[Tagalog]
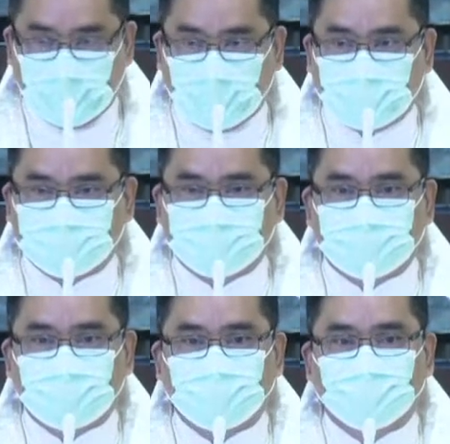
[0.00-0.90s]
At
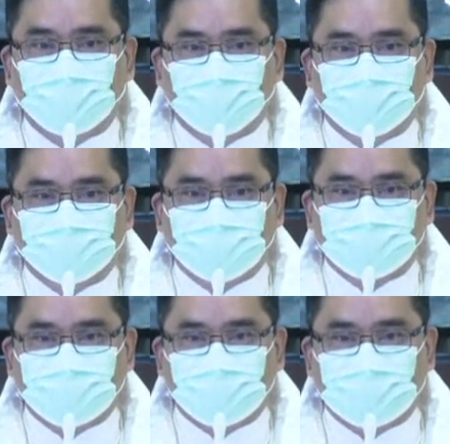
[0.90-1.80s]
uh, magbubuntis
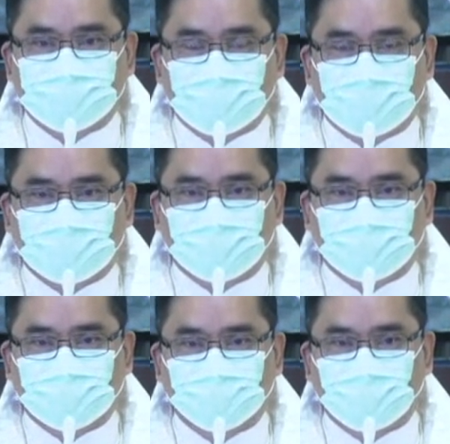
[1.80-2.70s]
din ng
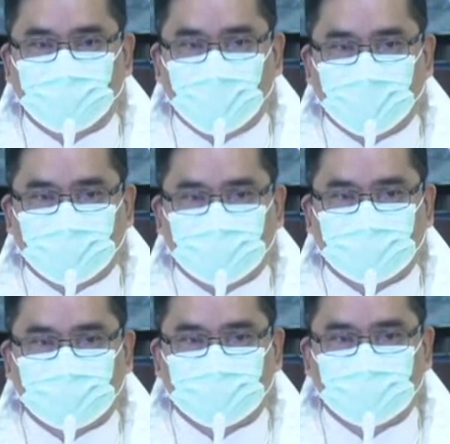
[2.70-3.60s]
isang babae
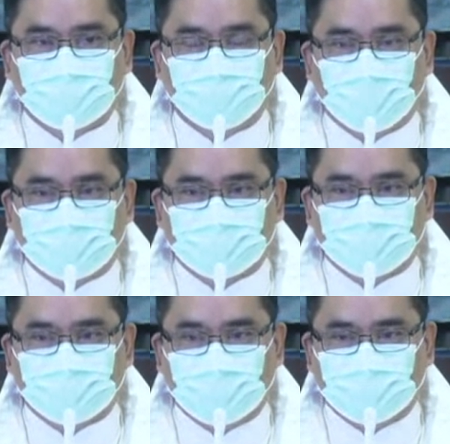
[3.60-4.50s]
na
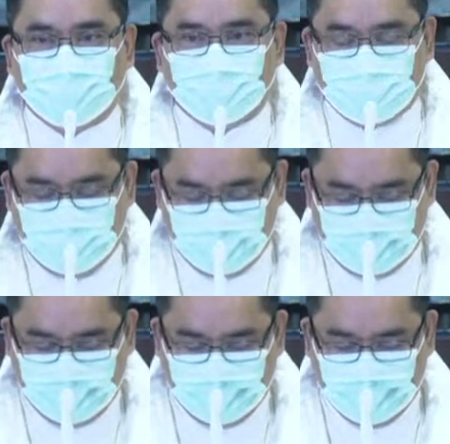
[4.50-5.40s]
napakatanda na
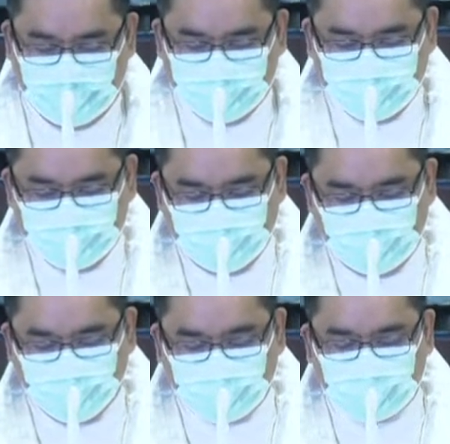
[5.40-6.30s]
at hindi
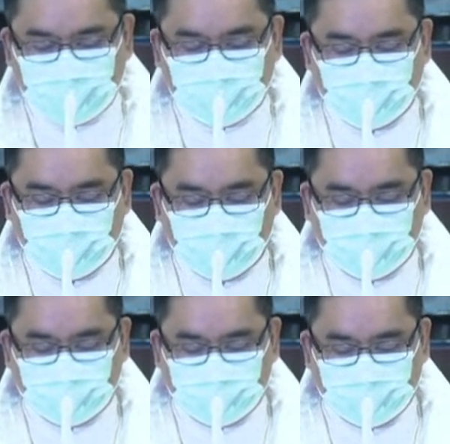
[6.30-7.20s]
lang matanda,
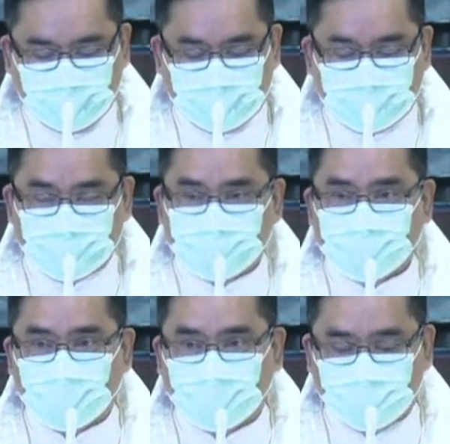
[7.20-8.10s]

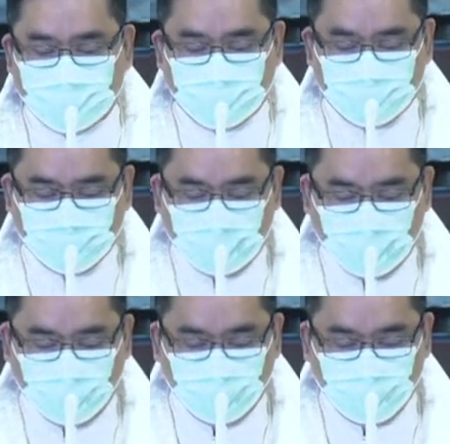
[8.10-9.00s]
siya'y
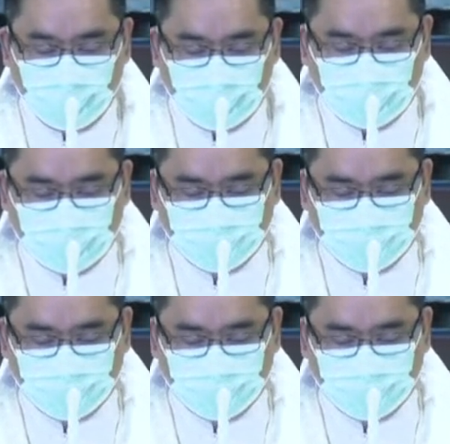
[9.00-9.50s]
baog pa.